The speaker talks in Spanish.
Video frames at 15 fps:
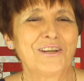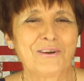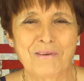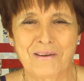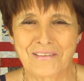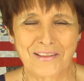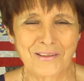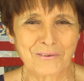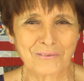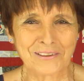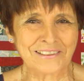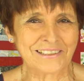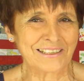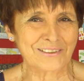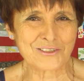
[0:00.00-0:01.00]
No me había dado
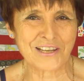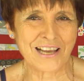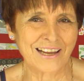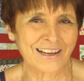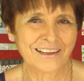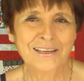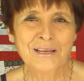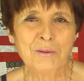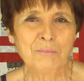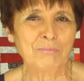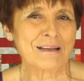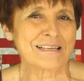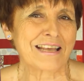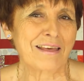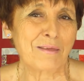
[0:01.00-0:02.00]
cuenta, o sea,
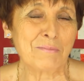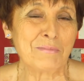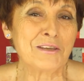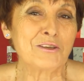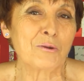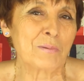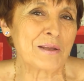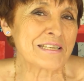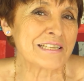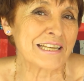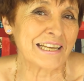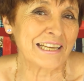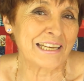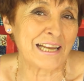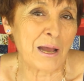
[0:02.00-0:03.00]
pasa de mí, yo pensé
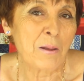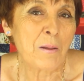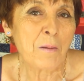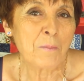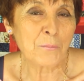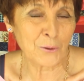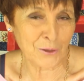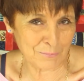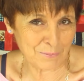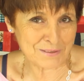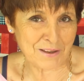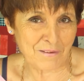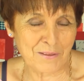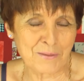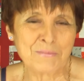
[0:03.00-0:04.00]
que era porque
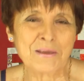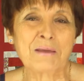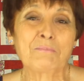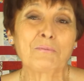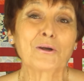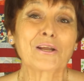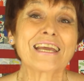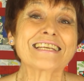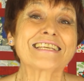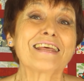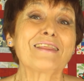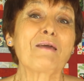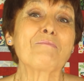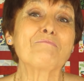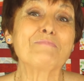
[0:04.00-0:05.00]
pasa de mí, ¿eh? porque se
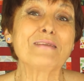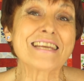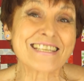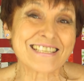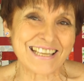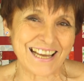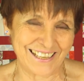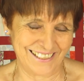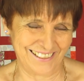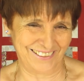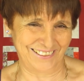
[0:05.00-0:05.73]
despista.